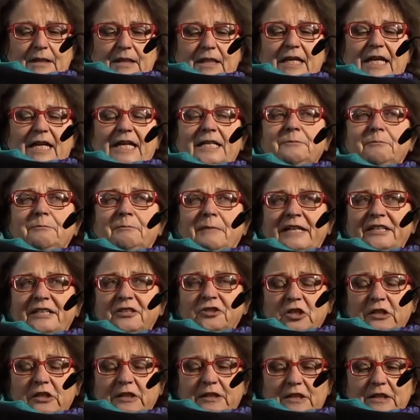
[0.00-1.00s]

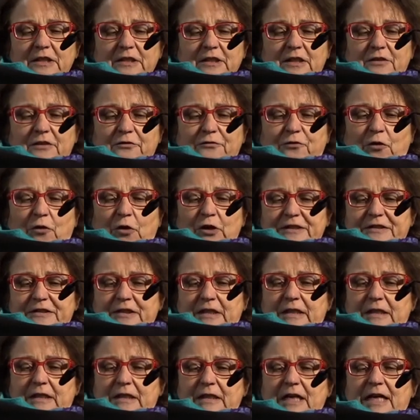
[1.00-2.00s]
entmenschlichende
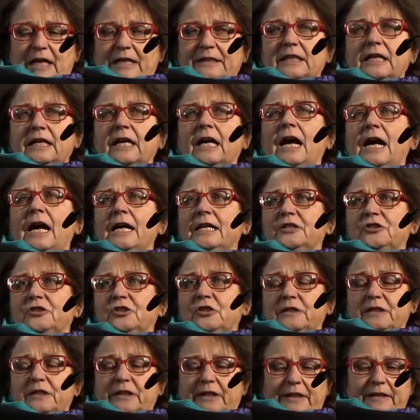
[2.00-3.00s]
Folter an
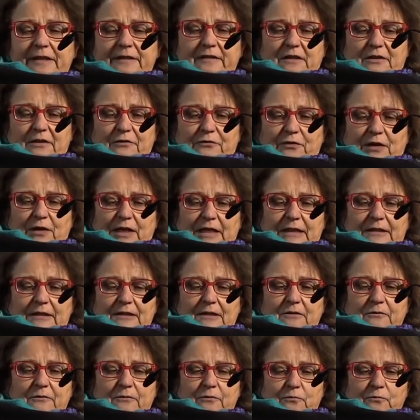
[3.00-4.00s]
irakischen
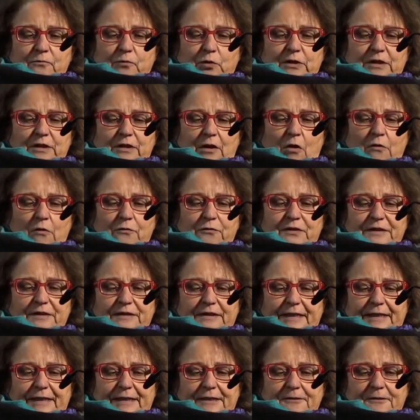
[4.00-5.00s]
Kriegsgefangenen wurde
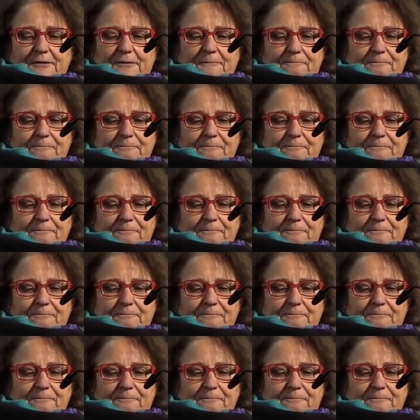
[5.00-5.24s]
aufgedeckt.